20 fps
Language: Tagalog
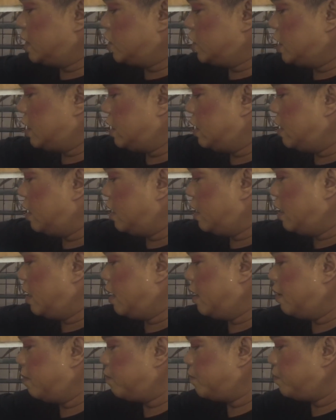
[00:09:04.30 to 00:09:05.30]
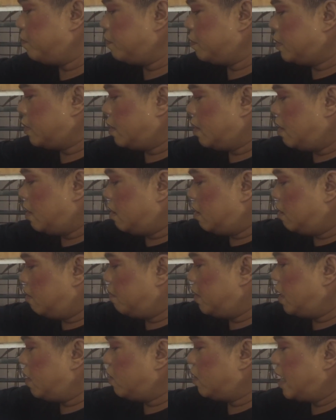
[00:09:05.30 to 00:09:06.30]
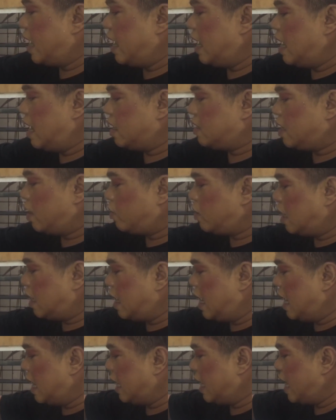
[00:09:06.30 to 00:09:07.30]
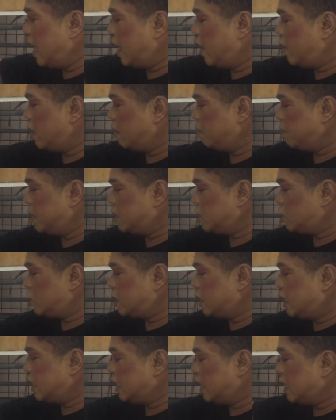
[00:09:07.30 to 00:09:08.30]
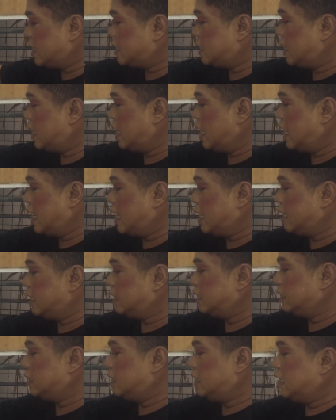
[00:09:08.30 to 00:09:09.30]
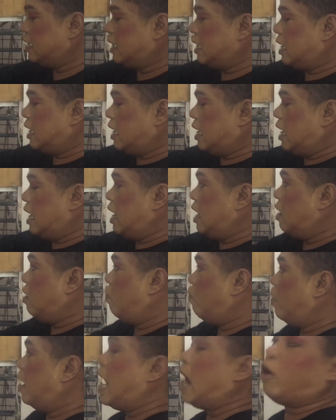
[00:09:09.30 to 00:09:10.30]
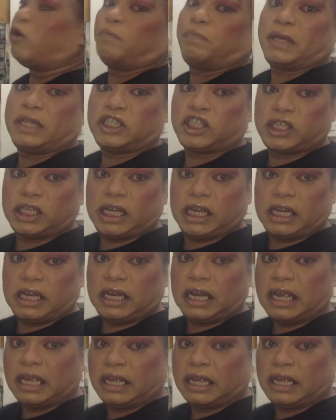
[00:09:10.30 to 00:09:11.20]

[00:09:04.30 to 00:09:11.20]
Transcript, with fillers: bitchin din eh. Pero kaya lang, hindi ako naglalagay ngayon ng bitchin kasi nga wala akong bitchin.